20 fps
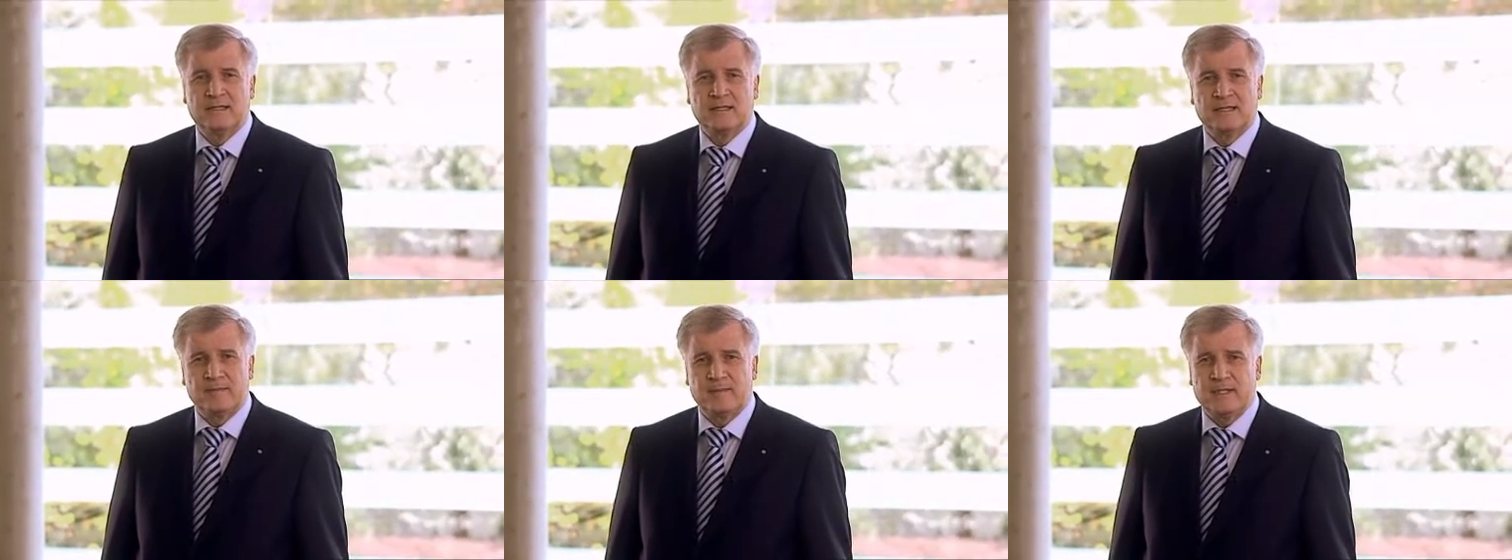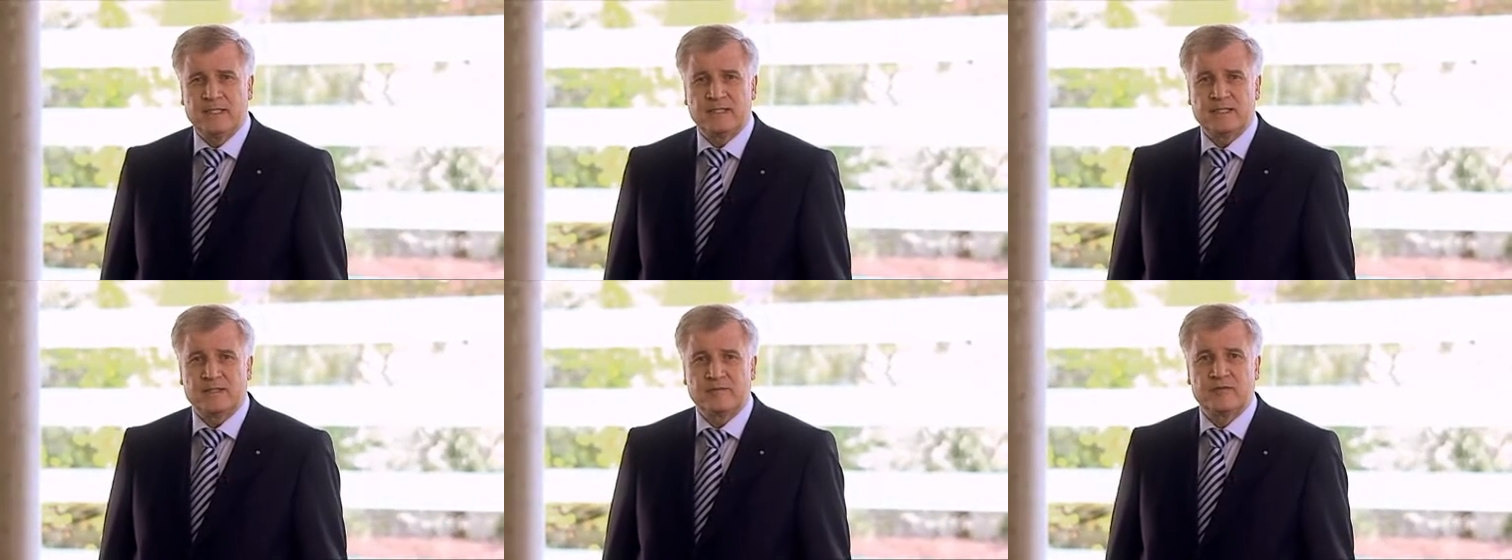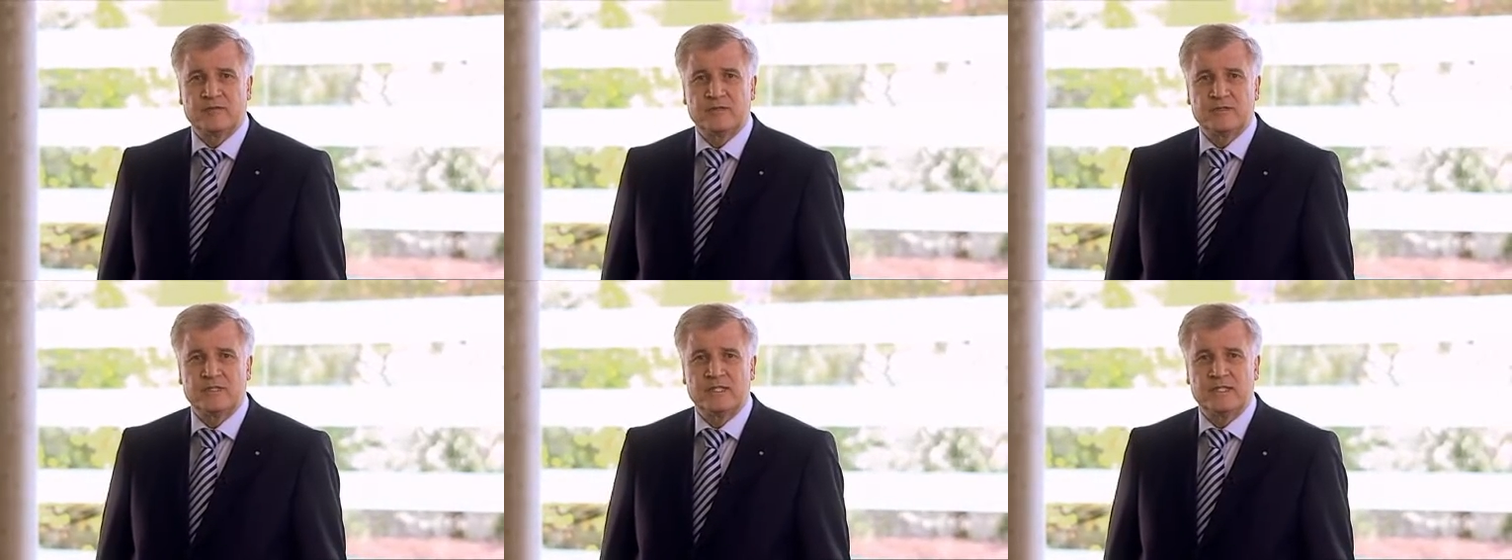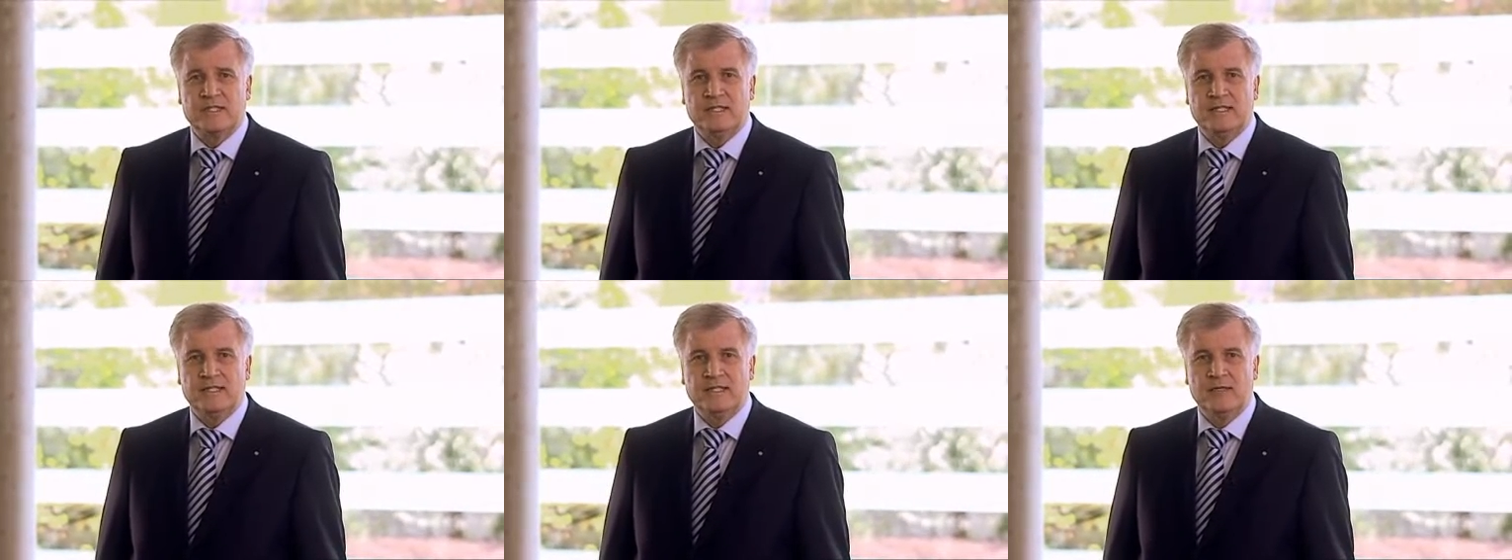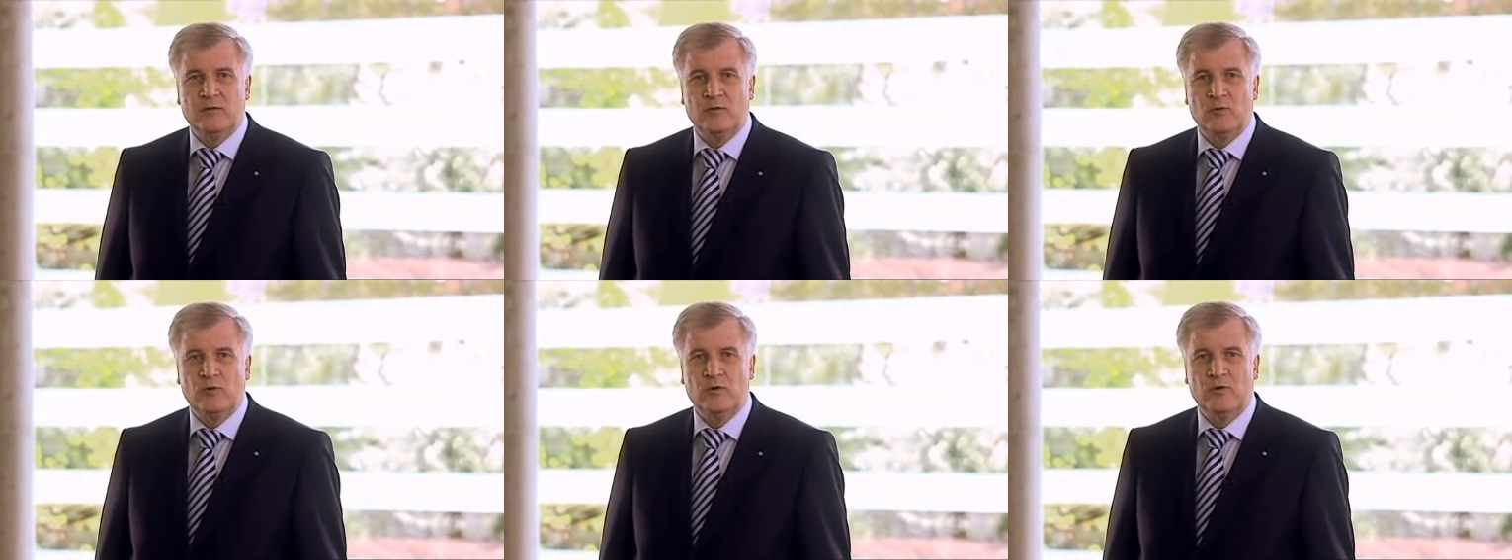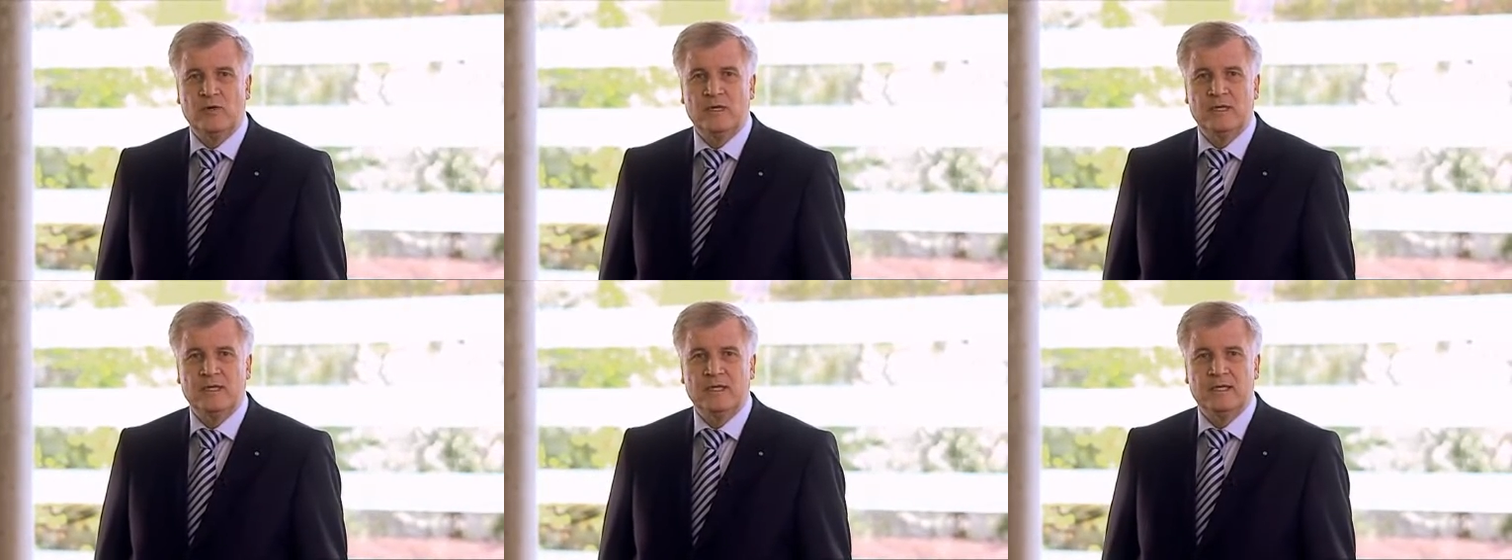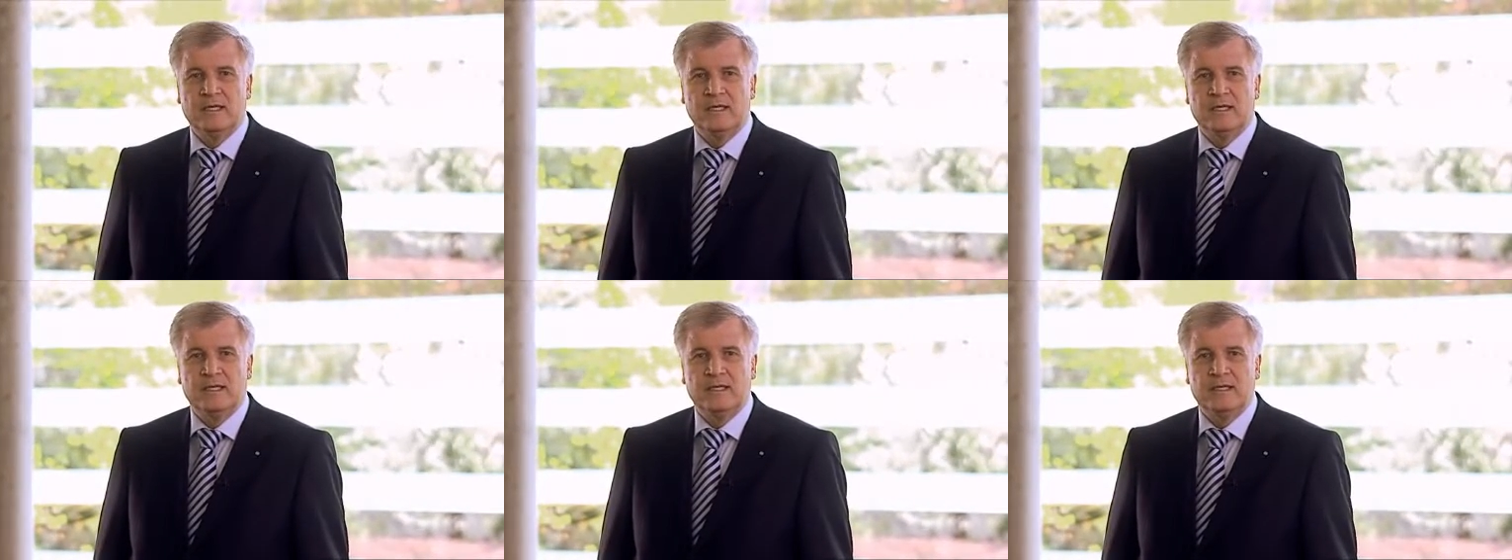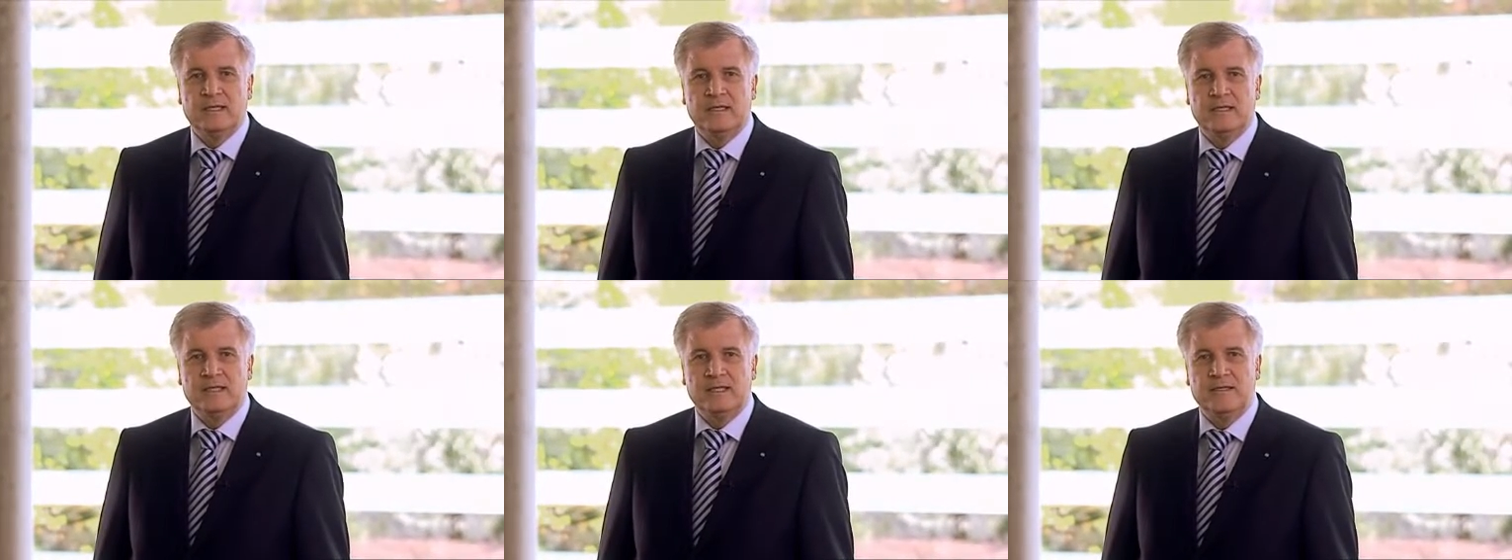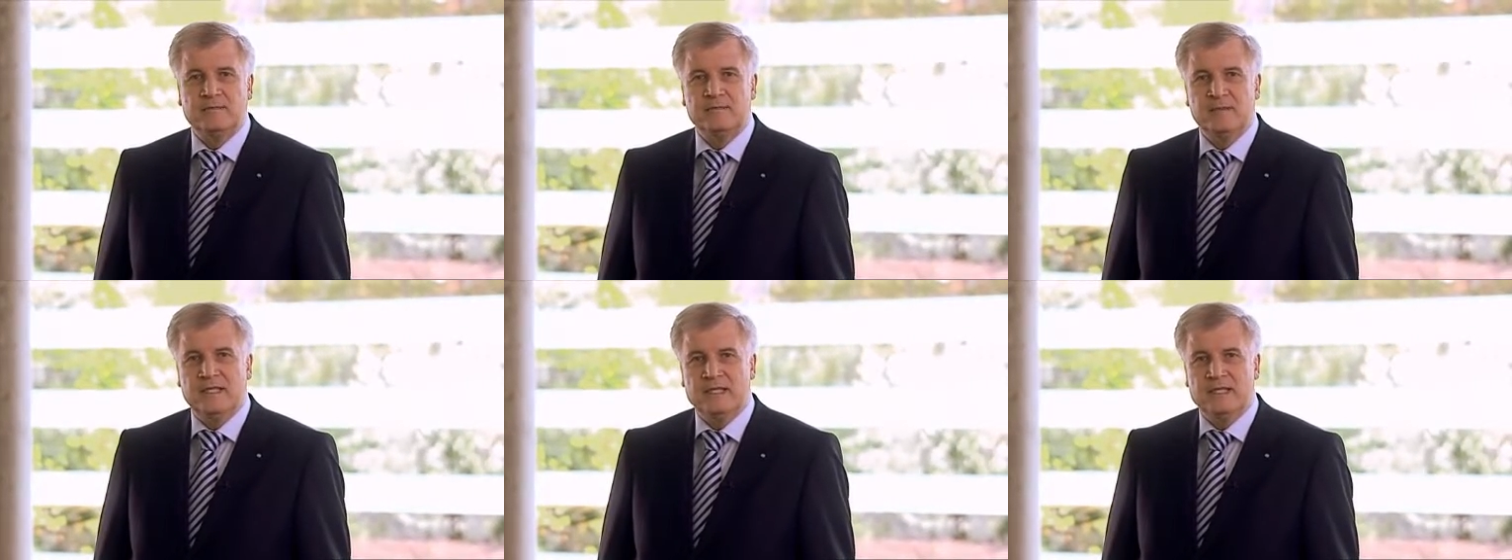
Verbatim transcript: Dabei darf uns die EU nicht